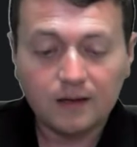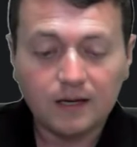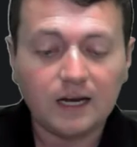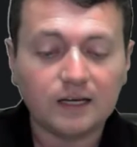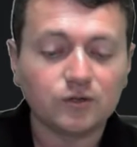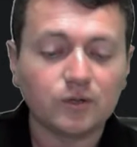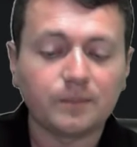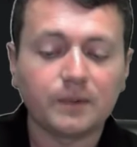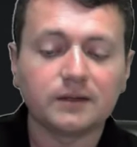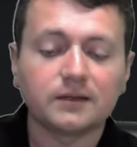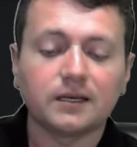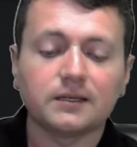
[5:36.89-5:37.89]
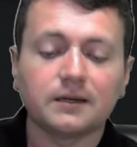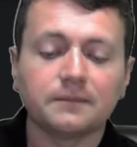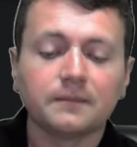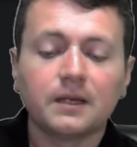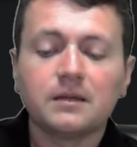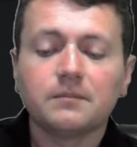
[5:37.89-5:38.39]
el ancho de pantalla
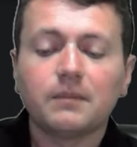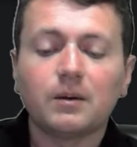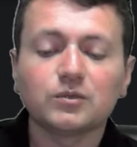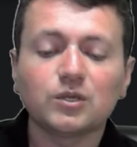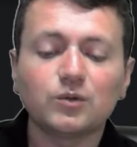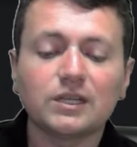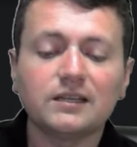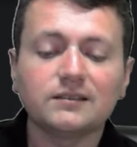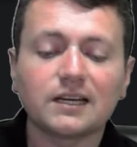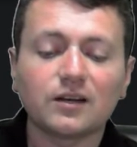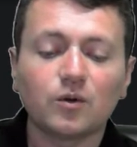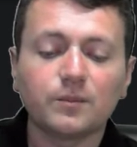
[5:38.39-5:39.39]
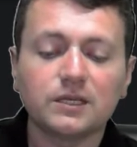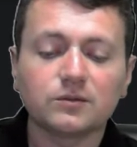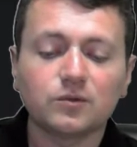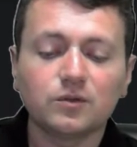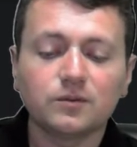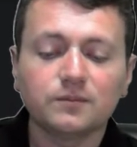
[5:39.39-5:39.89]
vamos a utilizar lo
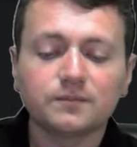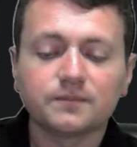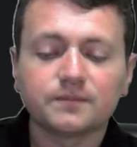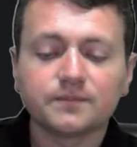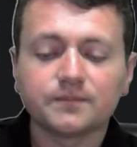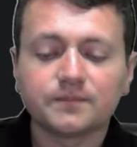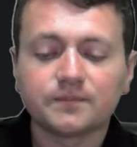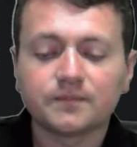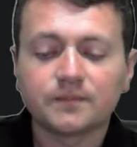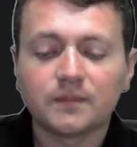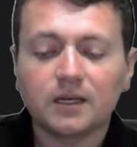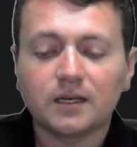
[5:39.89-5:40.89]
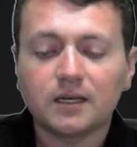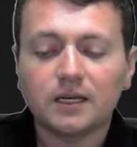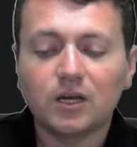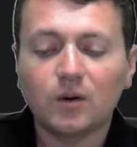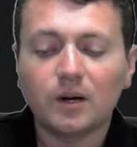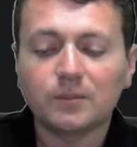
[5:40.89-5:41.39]
mismo y
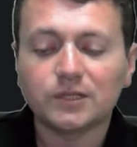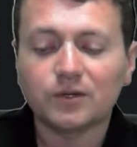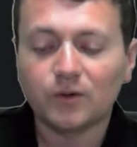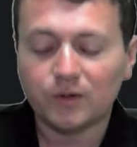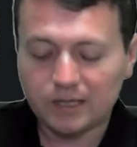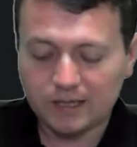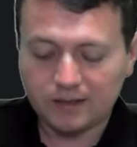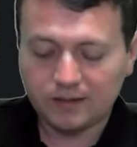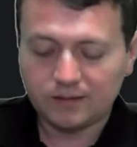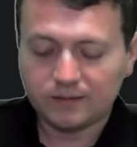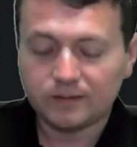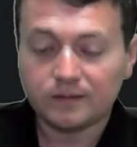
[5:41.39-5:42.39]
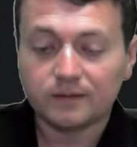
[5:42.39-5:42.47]
lo vamos a colocar